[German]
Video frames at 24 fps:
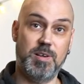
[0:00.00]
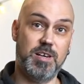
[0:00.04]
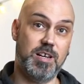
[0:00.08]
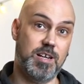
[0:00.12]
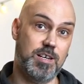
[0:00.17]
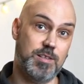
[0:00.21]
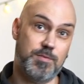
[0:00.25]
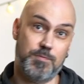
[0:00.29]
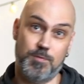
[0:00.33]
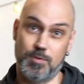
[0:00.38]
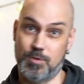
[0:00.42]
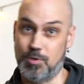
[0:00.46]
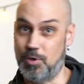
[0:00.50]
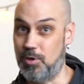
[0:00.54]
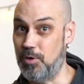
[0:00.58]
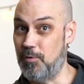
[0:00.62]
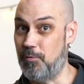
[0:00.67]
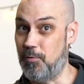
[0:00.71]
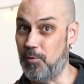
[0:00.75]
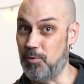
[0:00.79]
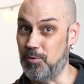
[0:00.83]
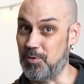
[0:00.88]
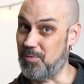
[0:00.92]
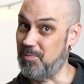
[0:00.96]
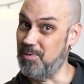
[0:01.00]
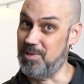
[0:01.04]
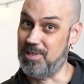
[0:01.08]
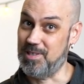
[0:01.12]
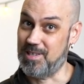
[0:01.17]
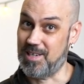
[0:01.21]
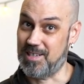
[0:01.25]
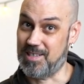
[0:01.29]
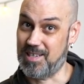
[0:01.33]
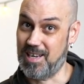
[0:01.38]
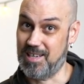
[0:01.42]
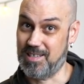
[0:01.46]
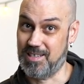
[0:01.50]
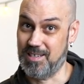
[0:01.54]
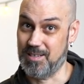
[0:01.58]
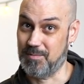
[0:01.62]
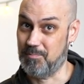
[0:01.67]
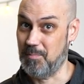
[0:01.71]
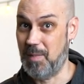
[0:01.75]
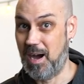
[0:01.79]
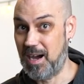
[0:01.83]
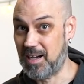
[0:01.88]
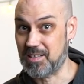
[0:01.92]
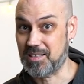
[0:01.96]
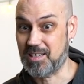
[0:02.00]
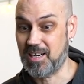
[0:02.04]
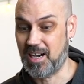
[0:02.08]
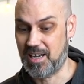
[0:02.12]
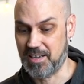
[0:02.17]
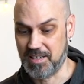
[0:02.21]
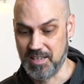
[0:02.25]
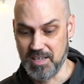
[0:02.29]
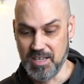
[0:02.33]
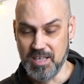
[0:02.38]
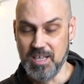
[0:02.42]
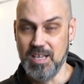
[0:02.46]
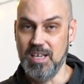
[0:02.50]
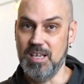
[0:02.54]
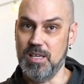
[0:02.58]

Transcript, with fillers: man alles für tolle Fotos mit dieser Technik machen kann,